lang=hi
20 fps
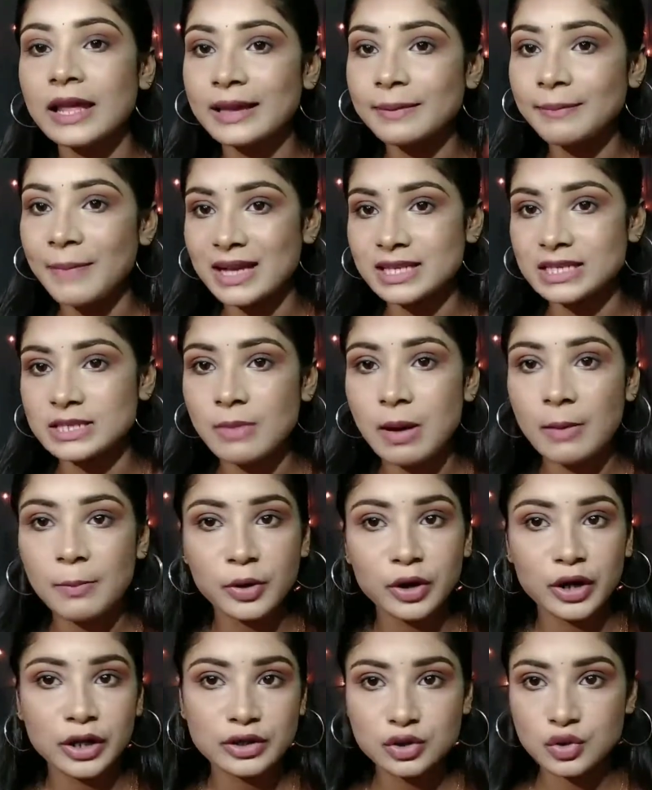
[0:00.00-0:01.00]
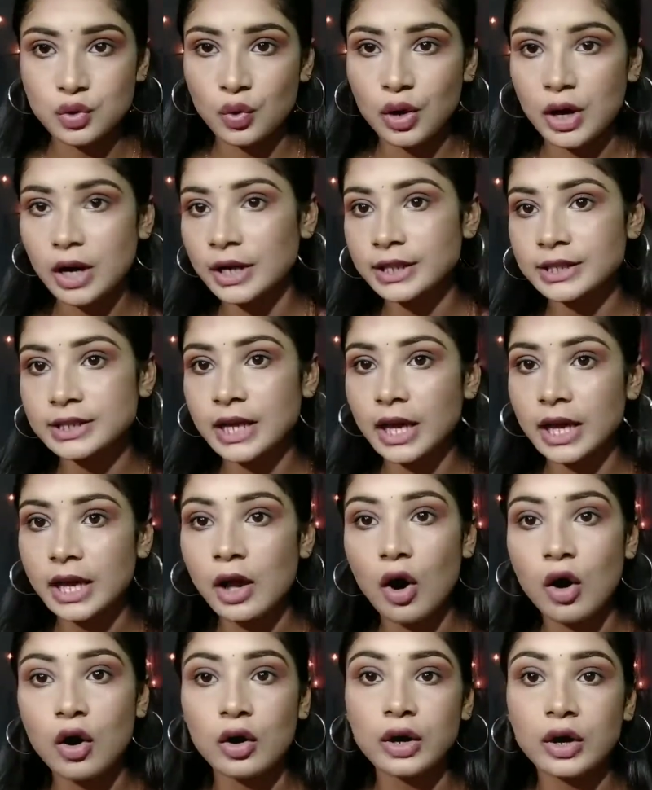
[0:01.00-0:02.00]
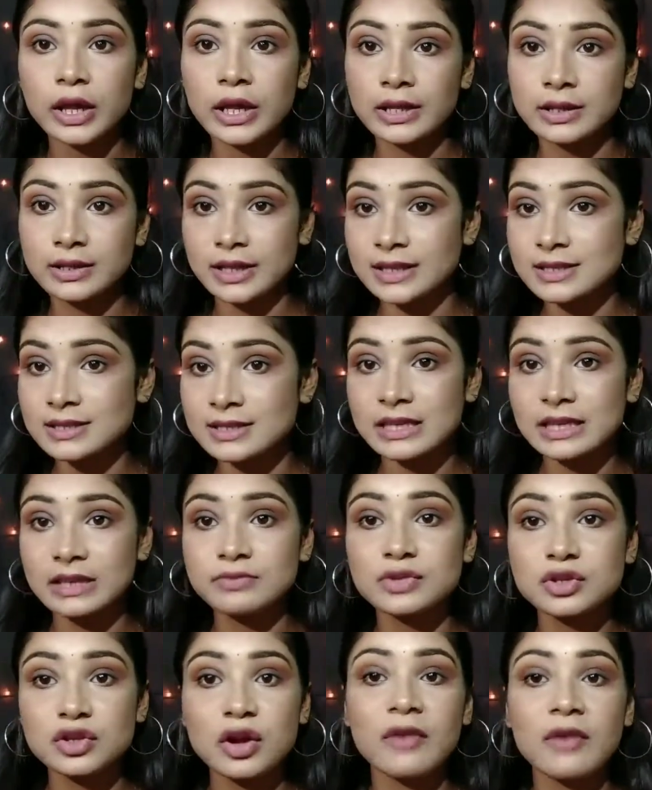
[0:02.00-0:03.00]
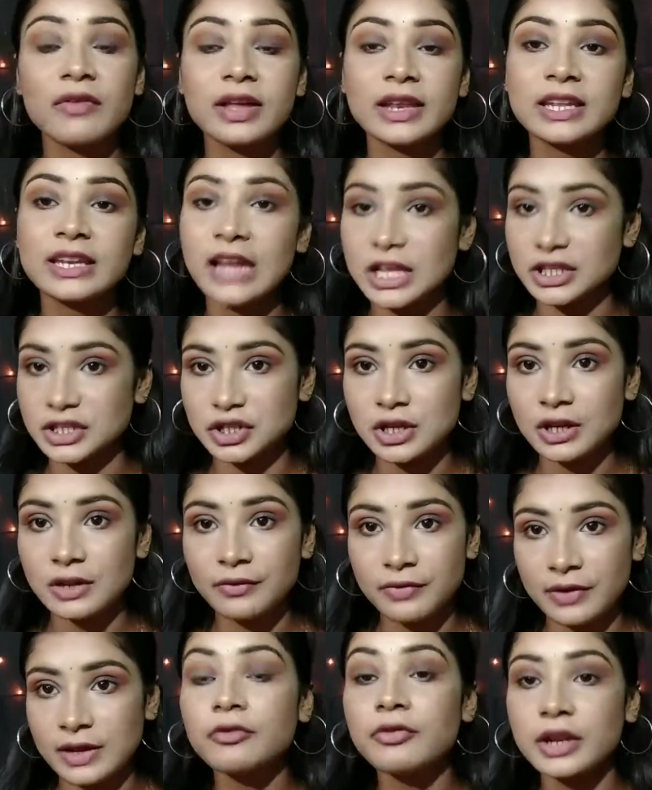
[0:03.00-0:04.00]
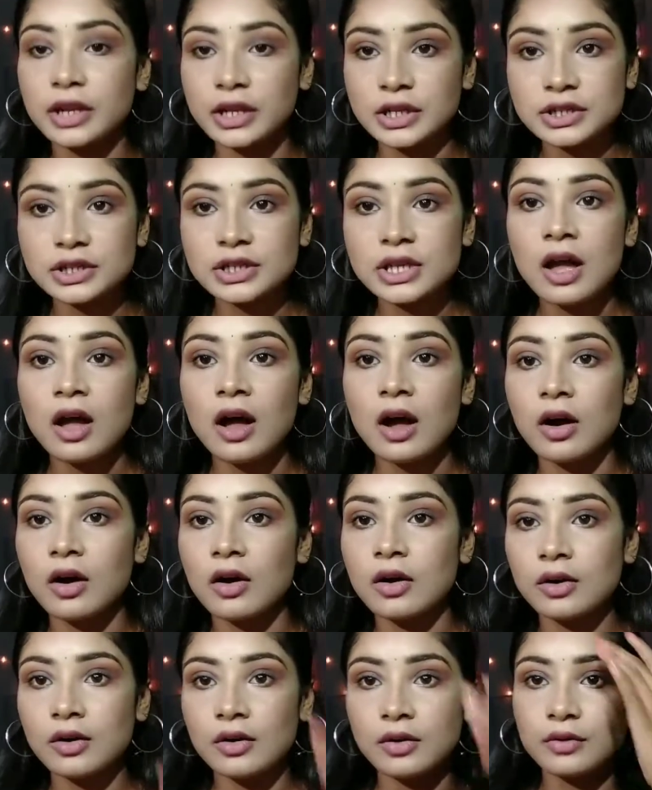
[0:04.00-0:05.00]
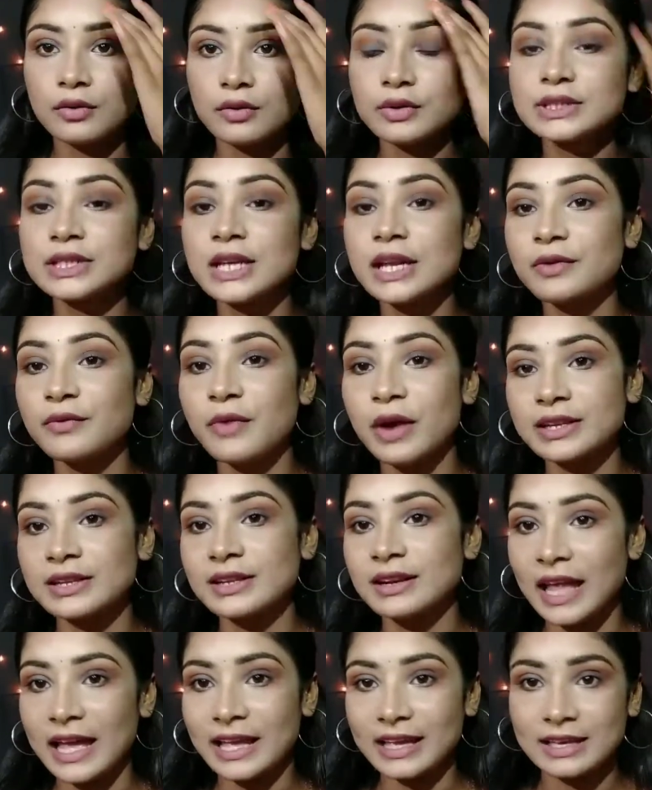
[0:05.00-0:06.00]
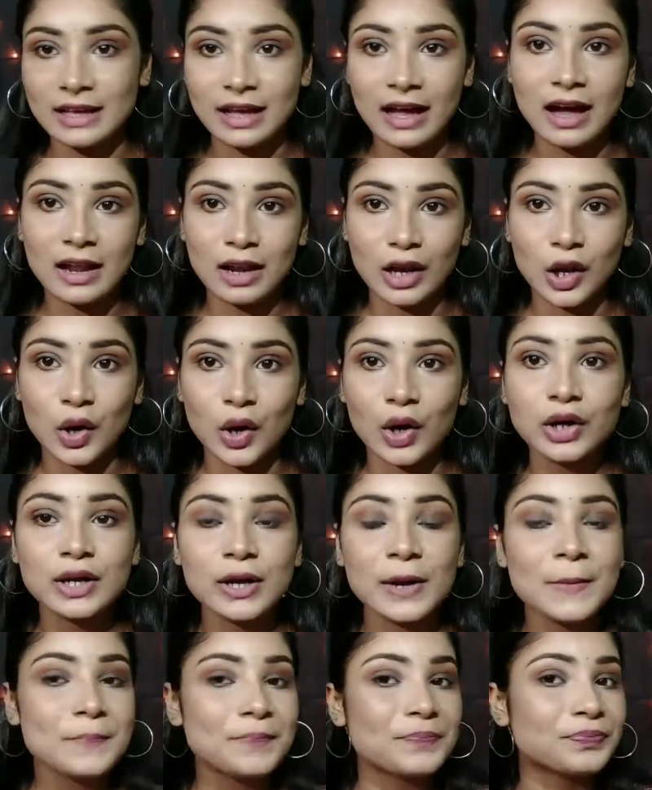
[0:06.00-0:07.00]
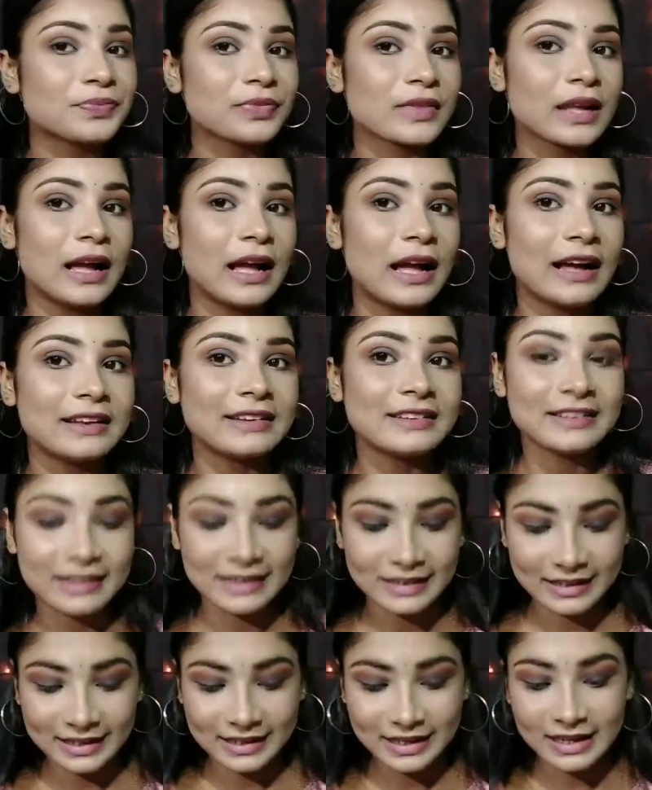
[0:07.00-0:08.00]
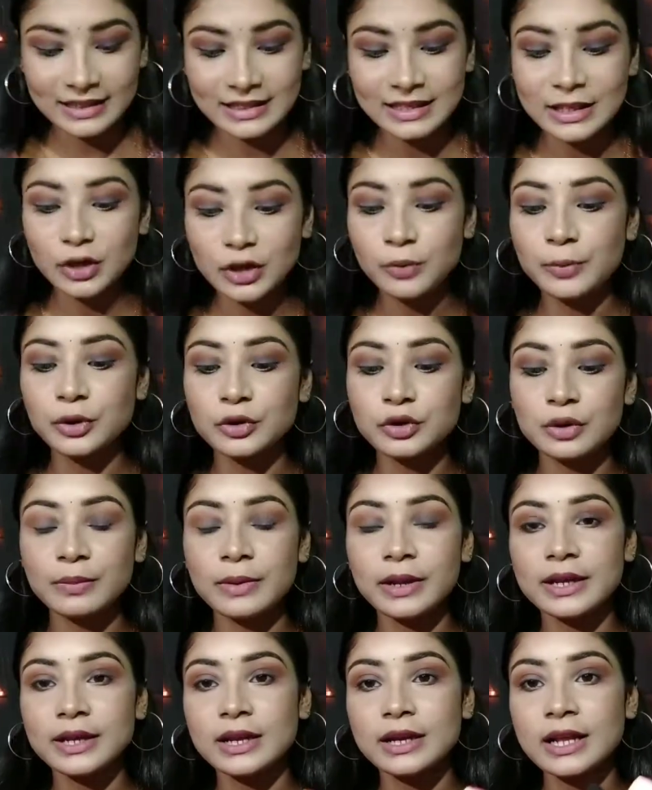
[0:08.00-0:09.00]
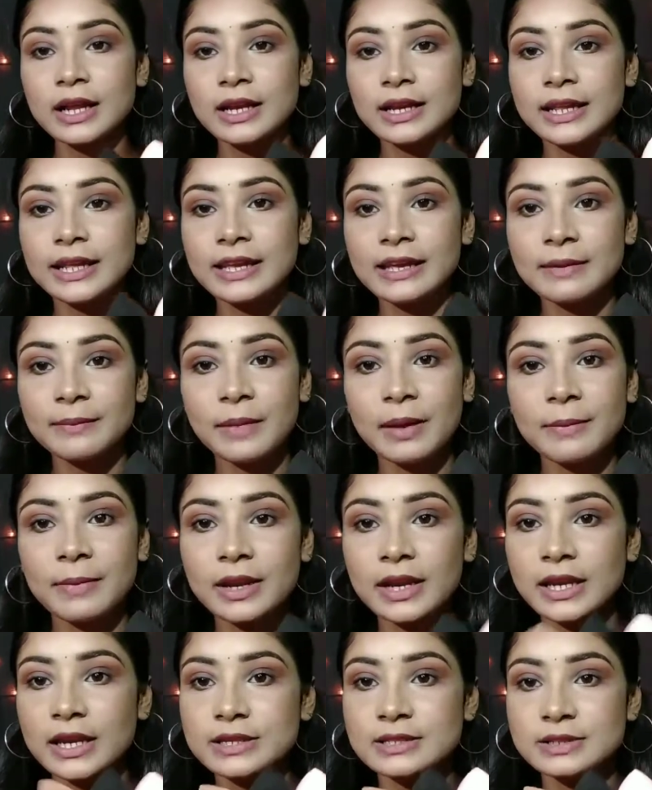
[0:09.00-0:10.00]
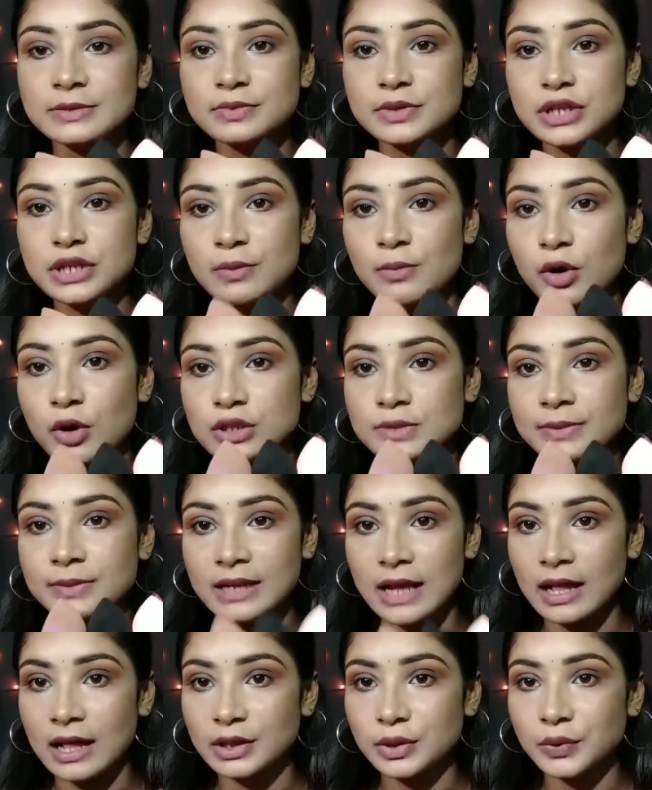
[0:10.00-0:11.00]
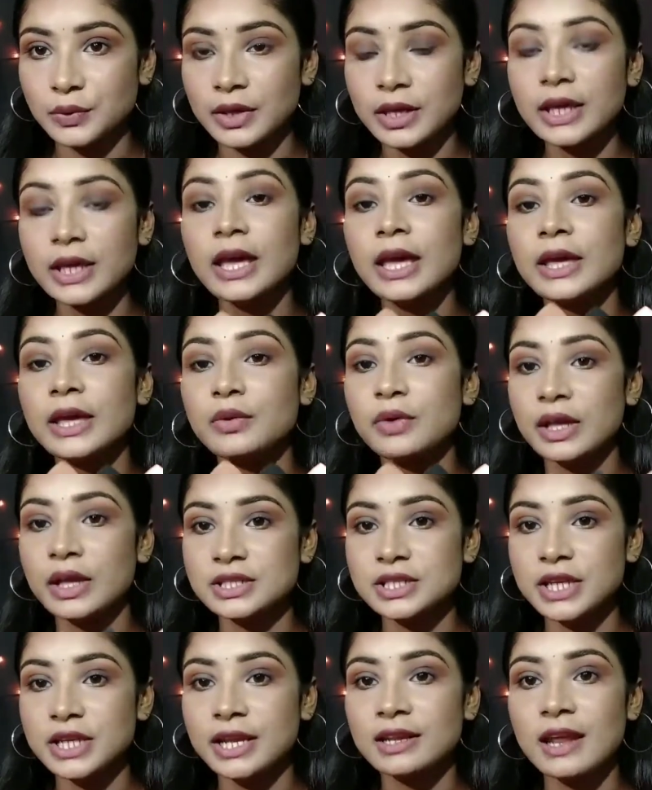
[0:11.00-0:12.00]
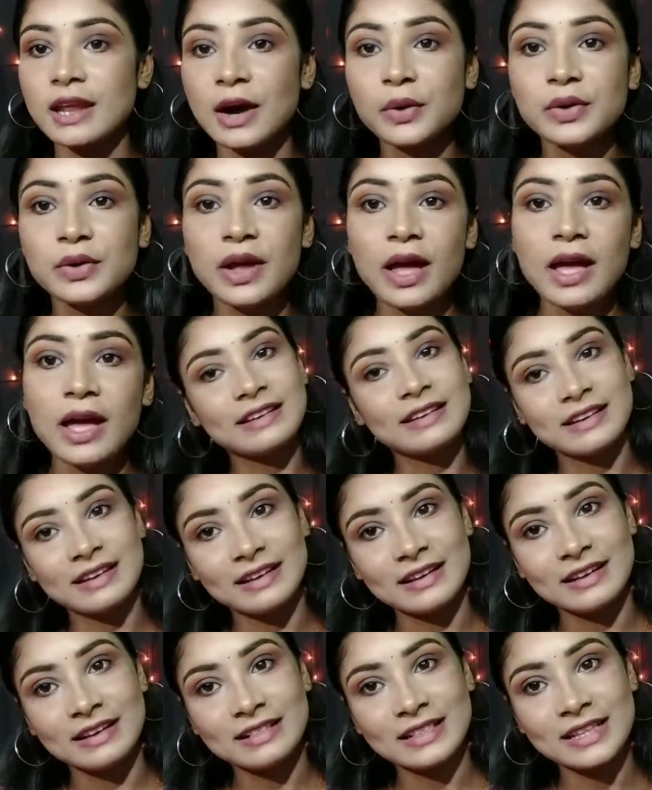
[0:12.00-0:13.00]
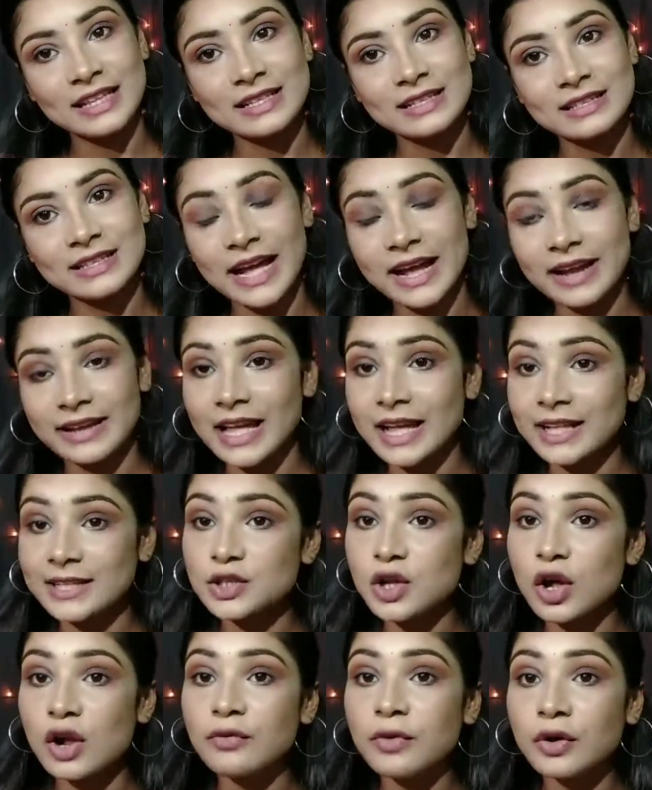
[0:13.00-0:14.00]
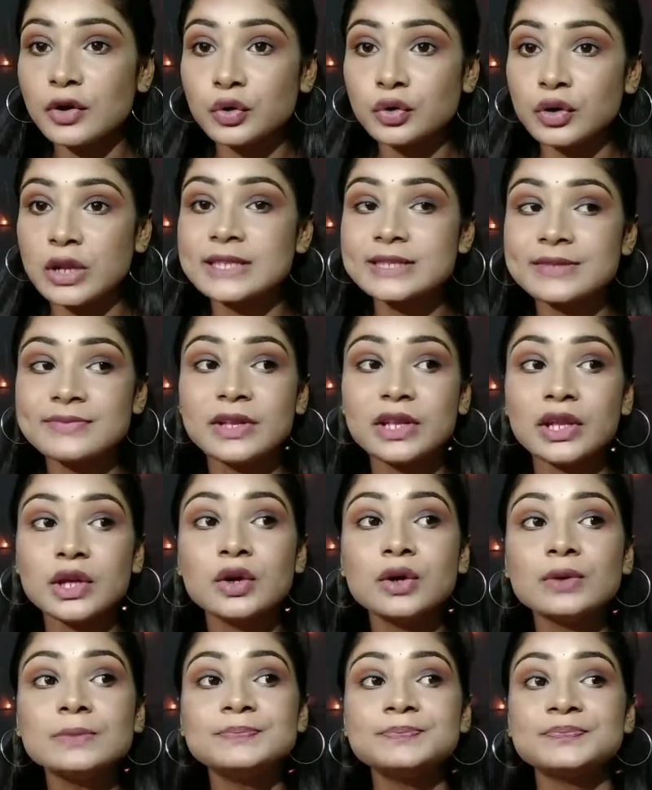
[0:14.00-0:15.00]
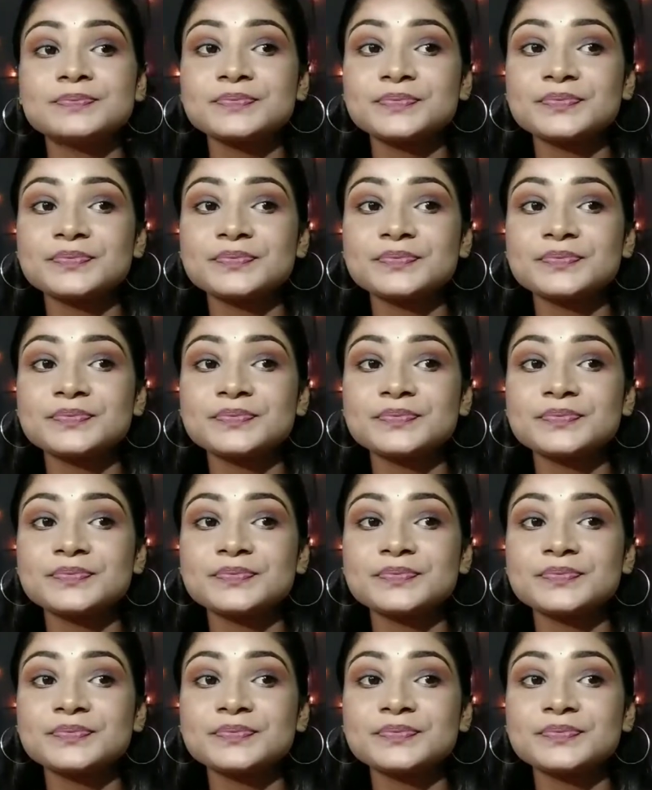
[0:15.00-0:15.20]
लाइक मैक्सिमम प्रोडक्ट सोक कर लेता है और इट्स गिव्स यू अ वेरी नेचुरल फिनिश और विच आई क्वाइट लाइक अ लॉट एंड hmm, ये तीनों ब्यूटी ब्लेंडर का लिंक मैं मेरे डिस्क्रिप्शन बॉक्स में डाल दूंगी यू कैन चेक इट आउट एंड दैट्स ऑल फॉर टूडे वीडियो